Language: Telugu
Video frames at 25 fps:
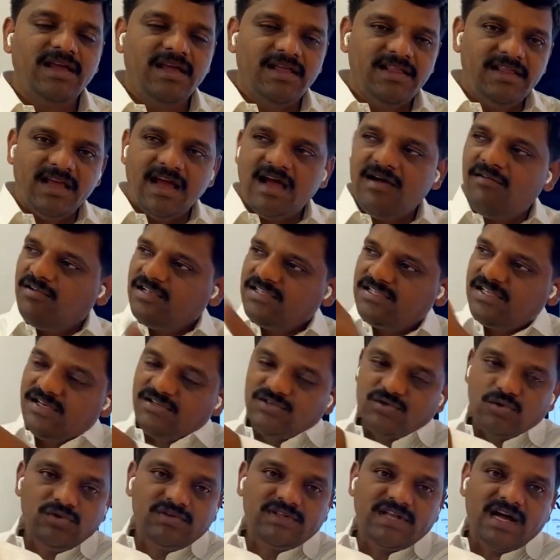ఏది ఆ
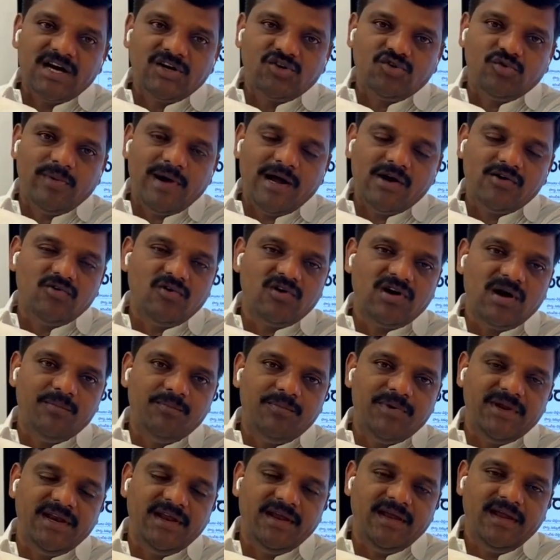వజీర్ సుల్తాన్ టుబాకో
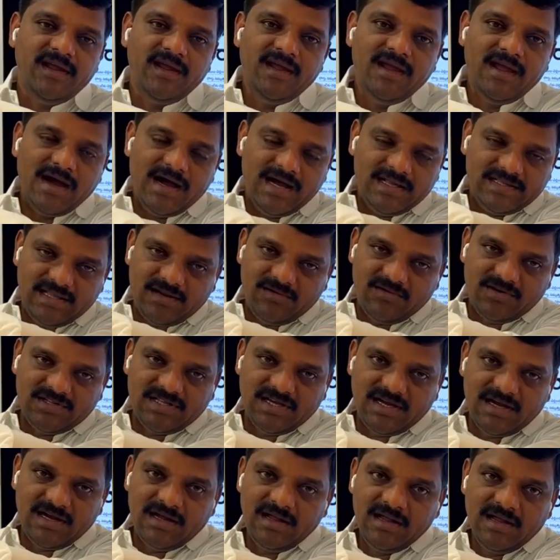కంపెనీ ఆ తర్వాత
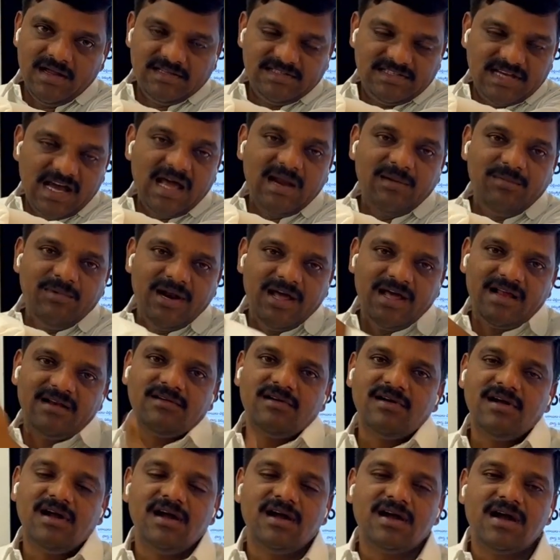చార్మినార్
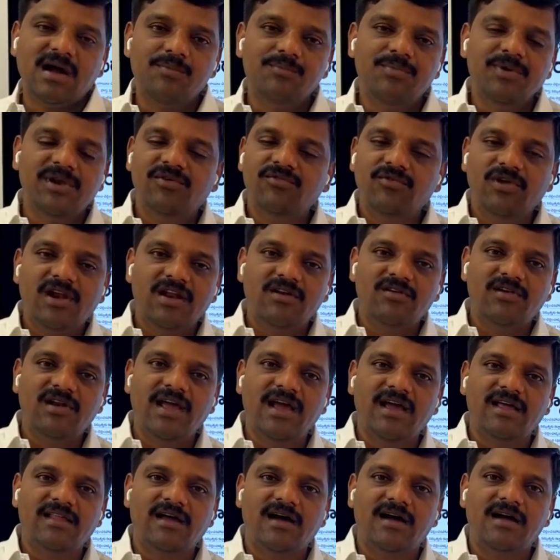కంపెనీ ఇవన్నీ
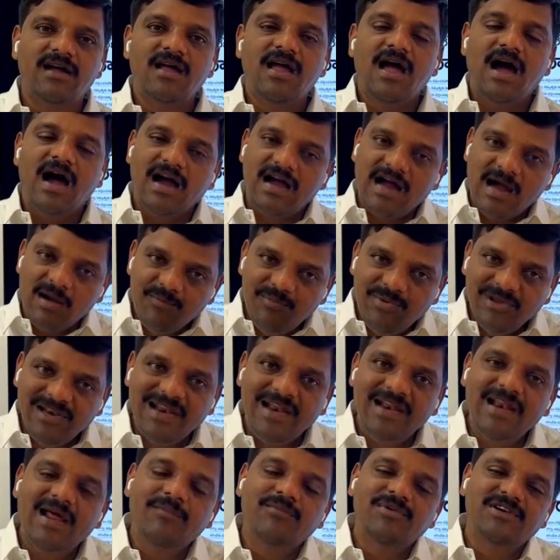ఉన్నాయి కదా ఆ
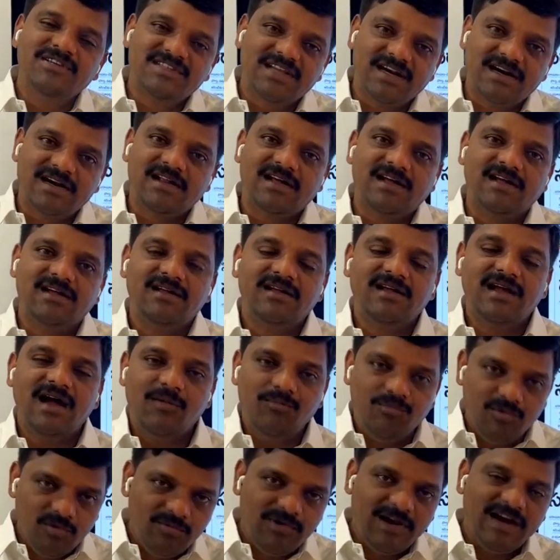కంపెనీలన్నీ అమ్మేస్తారట ఆ
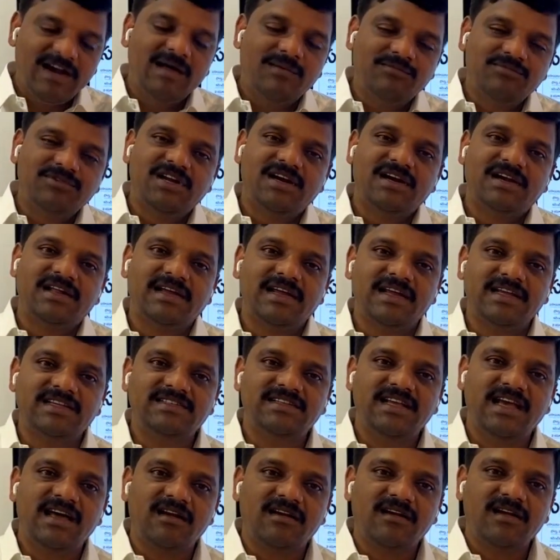భూములన్నీ అమ్ముతారట
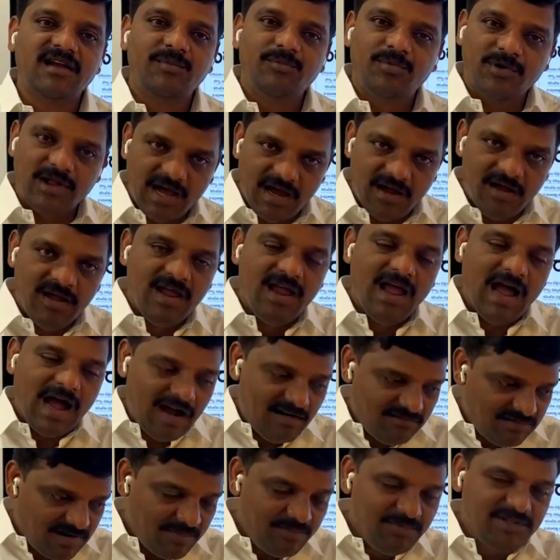కేసీఆర్ ఇప్పుడు
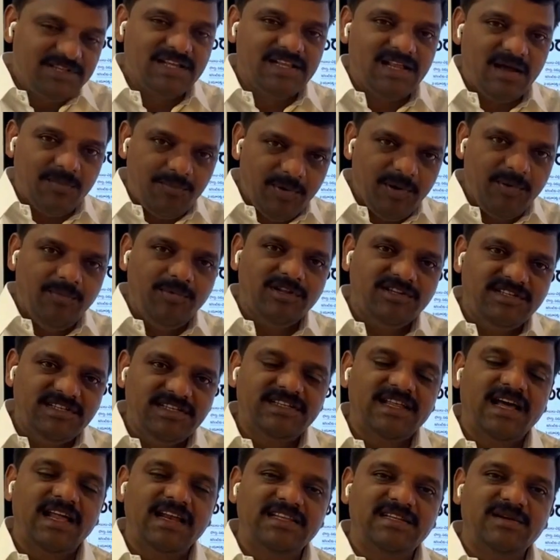వాళ్ళు అమ్మితే తప్ప ఇప్పుడు
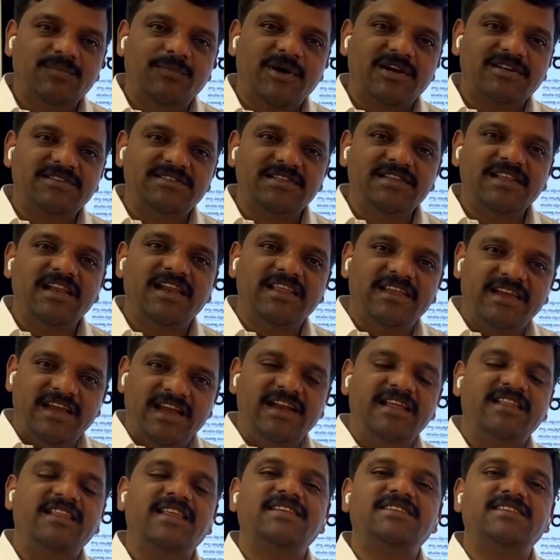జీతాలు ఇచ్చే పరిస్థితి లేదు
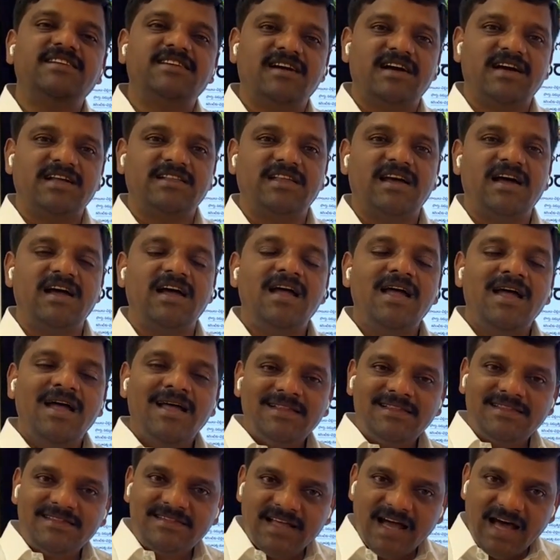గీడి తెచ్చిన కథ
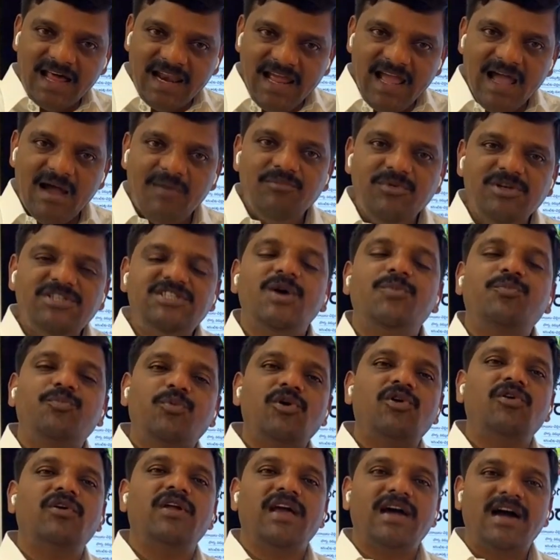తలే అమ్మి
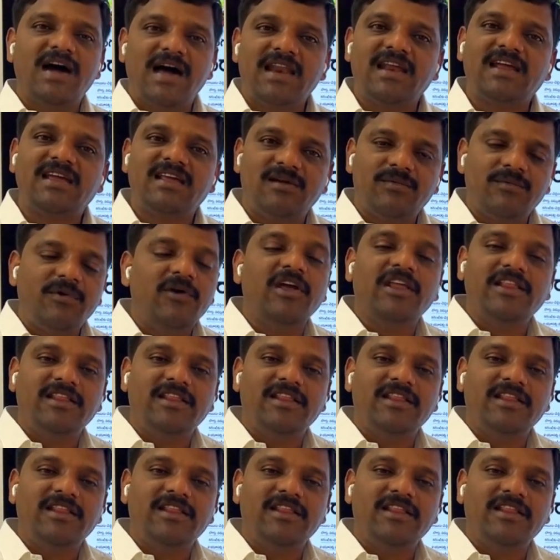చెప్పులు కొనే కార్యక్రమం